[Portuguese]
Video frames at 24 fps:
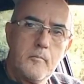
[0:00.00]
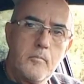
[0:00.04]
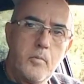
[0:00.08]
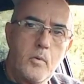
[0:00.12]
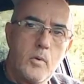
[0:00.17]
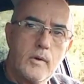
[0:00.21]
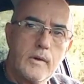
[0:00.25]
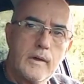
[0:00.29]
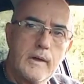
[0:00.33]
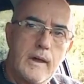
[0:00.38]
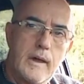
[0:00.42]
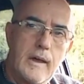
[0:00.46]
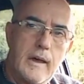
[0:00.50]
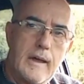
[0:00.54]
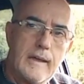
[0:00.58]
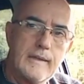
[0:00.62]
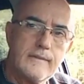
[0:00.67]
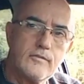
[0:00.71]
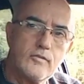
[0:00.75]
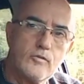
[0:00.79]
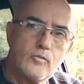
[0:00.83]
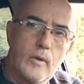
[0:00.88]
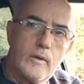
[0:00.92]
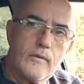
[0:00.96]
porque
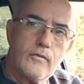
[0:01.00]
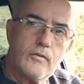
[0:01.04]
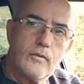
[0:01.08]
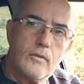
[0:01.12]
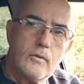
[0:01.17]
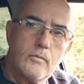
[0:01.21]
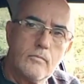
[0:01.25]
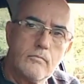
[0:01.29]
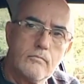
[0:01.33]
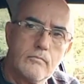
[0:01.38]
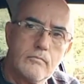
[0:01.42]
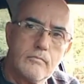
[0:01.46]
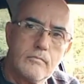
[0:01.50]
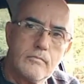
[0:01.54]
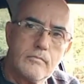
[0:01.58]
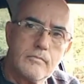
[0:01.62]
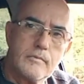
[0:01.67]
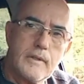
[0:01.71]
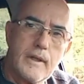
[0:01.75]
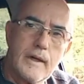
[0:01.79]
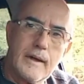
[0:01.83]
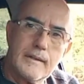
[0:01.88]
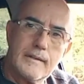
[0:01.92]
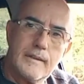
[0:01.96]
a situação
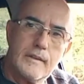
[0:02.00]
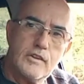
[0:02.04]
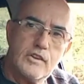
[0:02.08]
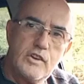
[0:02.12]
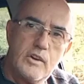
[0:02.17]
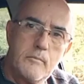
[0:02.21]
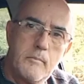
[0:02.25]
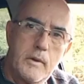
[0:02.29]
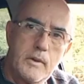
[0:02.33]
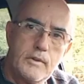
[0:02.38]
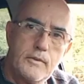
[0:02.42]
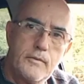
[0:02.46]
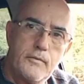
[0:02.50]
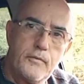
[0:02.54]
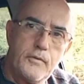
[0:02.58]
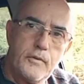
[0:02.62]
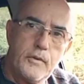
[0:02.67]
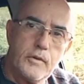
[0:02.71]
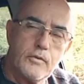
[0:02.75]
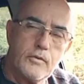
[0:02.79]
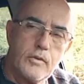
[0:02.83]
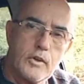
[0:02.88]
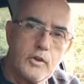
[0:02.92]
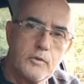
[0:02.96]
está cada dia mais
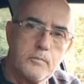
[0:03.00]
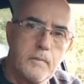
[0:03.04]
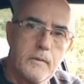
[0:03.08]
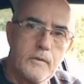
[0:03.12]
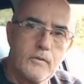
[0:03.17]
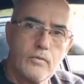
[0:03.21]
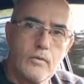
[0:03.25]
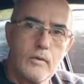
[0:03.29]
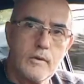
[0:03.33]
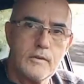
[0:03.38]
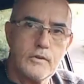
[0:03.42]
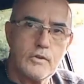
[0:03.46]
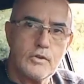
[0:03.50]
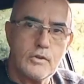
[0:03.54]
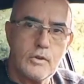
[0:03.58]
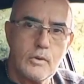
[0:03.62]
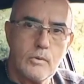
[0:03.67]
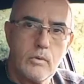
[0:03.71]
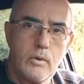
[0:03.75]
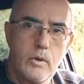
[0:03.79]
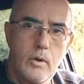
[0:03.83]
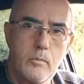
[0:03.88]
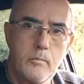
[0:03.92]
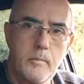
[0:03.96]
difícil. As pessoas
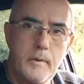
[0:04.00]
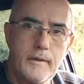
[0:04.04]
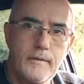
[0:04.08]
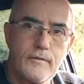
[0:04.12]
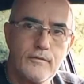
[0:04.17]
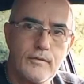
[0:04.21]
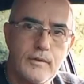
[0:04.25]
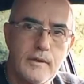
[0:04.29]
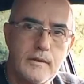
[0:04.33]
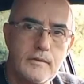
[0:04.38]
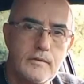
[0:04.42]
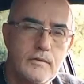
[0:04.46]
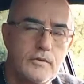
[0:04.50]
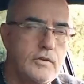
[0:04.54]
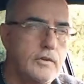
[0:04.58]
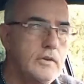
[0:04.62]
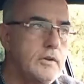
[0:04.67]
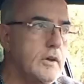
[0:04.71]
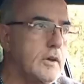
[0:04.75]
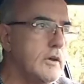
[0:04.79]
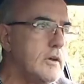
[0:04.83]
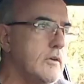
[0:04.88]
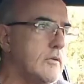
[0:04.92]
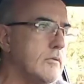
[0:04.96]
estão realmente sem
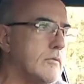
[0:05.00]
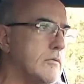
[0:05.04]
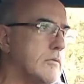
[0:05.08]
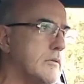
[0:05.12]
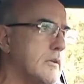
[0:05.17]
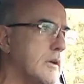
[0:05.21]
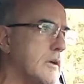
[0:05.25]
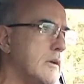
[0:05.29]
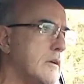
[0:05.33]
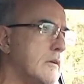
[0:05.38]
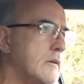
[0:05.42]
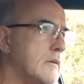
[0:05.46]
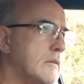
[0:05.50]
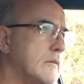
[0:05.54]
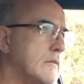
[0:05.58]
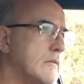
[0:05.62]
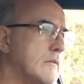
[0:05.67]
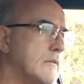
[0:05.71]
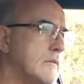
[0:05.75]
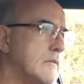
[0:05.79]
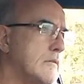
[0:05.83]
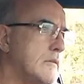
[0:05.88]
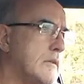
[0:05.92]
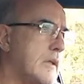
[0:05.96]
dinheiro, né?
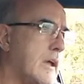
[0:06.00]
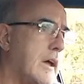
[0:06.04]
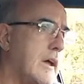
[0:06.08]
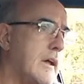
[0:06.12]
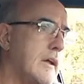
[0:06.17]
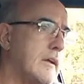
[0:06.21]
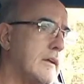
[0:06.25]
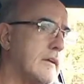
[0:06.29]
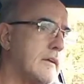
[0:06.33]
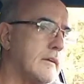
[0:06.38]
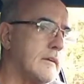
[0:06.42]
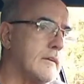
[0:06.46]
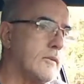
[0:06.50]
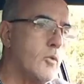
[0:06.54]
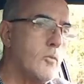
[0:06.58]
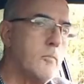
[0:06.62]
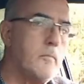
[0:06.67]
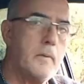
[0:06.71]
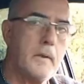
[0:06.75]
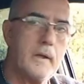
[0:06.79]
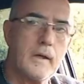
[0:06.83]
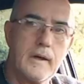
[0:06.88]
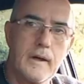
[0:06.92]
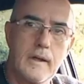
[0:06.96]
Tá
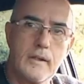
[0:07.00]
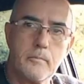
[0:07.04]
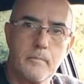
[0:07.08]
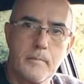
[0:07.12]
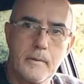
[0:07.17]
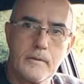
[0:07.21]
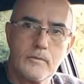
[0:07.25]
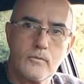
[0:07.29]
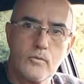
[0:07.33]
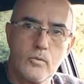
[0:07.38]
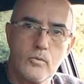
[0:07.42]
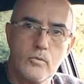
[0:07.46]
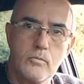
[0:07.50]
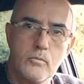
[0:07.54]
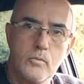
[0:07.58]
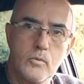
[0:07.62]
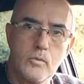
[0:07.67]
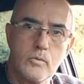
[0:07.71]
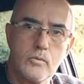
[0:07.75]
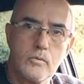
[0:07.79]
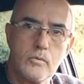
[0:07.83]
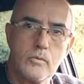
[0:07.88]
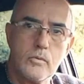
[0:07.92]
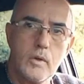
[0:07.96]
complicado para todo
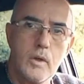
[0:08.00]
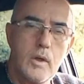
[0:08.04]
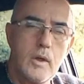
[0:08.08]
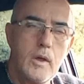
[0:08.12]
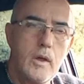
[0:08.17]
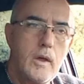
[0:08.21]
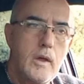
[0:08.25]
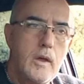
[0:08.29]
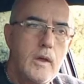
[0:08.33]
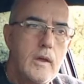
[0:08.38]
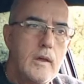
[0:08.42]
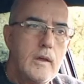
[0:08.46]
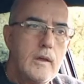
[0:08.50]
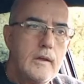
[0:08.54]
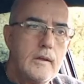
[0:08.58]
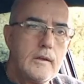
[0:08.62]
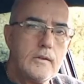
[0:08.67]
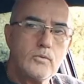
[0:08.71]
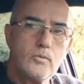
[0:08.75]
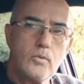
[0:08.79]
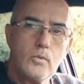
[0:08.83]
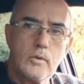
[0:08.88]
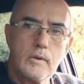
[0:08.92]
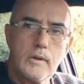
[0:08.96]
mundo.
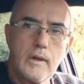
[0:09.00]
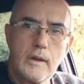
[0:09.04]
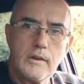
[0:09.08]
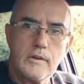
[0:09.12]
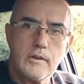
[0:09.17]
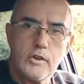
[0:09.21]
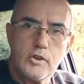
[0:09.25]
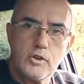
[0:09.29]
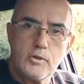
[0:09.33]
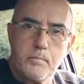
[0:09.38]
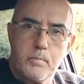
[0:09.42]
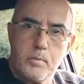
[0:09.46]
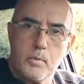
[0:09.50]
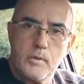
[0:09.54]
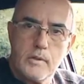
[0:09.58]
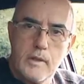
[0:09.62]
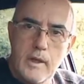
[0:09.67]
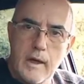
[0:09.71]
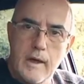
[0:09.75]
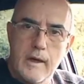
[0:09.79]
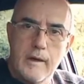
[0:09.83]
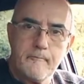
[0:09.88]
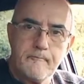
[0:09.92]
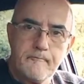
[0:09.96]
E tudo que a gente
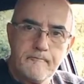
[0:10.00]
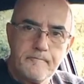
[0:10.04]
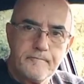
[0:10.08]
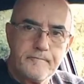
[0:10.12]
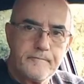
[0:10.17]
puder